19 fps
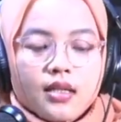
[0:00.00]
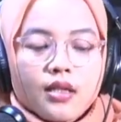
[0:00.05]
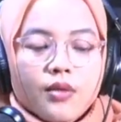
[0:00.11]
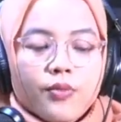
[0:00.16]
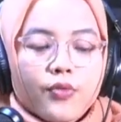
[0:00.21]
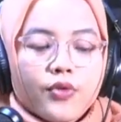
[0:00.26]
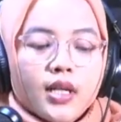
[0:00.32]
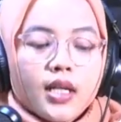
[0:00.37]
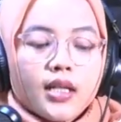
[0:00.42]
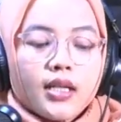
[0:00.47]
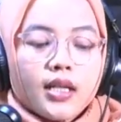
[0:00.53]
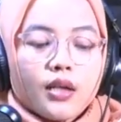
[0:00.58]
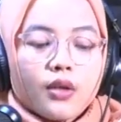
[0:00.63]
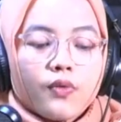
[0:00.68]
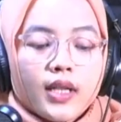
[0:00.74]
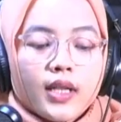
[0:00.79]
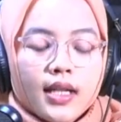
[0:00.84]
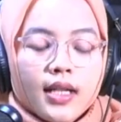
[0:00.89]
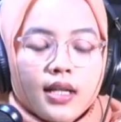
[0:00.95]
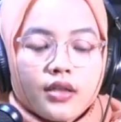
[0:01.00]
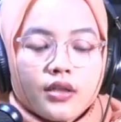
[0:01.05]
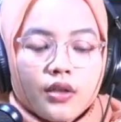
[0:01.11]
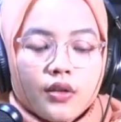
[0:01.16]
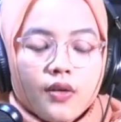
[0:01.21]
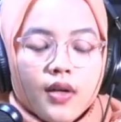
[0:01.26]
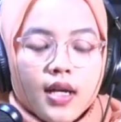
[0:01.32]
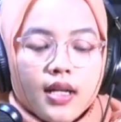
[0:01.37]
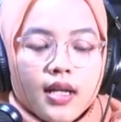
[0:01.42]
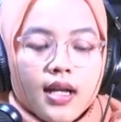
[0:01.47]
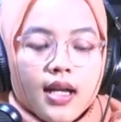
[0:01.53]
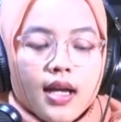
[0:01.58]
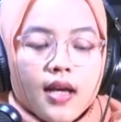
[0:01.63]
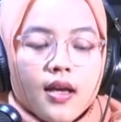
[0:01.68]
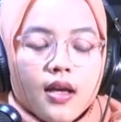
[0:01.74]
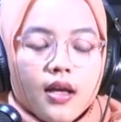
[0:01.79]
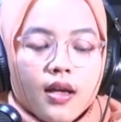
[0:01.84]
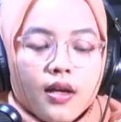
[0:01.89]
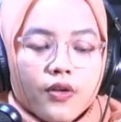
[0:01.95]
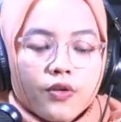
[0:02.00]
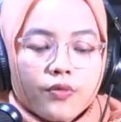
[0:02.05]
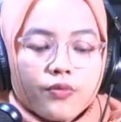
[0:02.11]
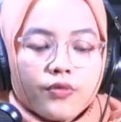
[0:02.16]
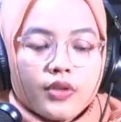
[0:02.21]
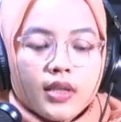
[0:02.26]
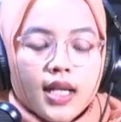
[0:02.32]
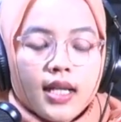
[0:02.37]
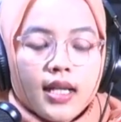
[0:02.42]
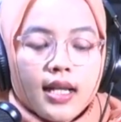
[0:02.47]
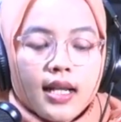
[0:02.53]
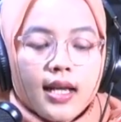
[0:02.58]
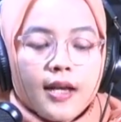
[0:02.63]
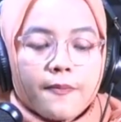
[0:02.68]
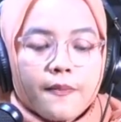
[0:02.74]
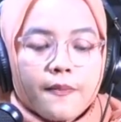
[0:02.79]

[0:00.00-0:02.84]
Kemudian yang quick ratio adalah rumusnya adalah